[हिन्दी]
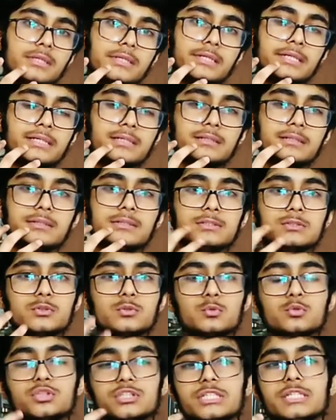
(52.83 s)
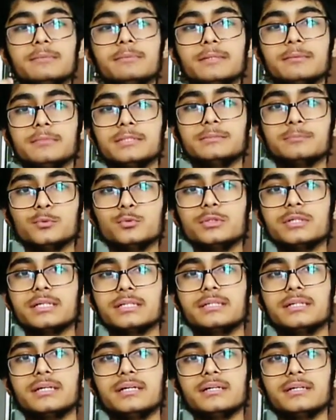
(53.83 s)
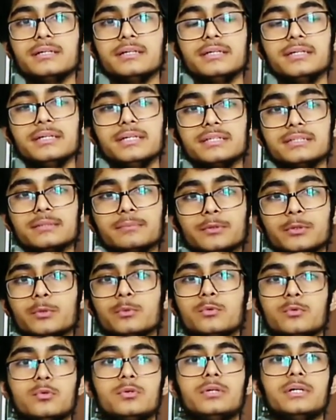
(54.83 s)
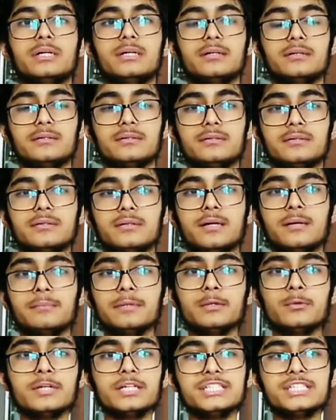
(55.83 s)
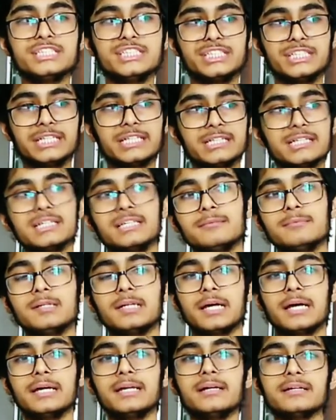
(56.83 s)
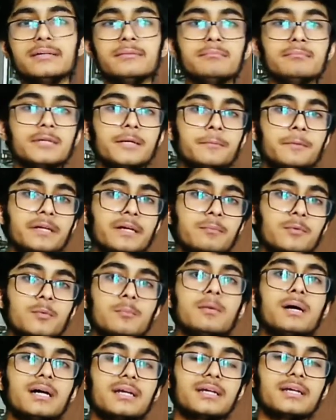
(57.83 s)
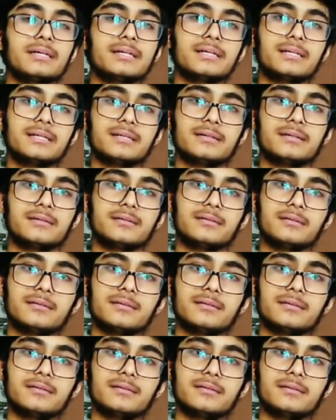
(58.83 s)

एक सोचने पर मजबूर कर दिया कि ये सब क्यों हो रहा है हमने उन्हें जीने के लिए बनाया ना कि अपने आप को मारने के लिए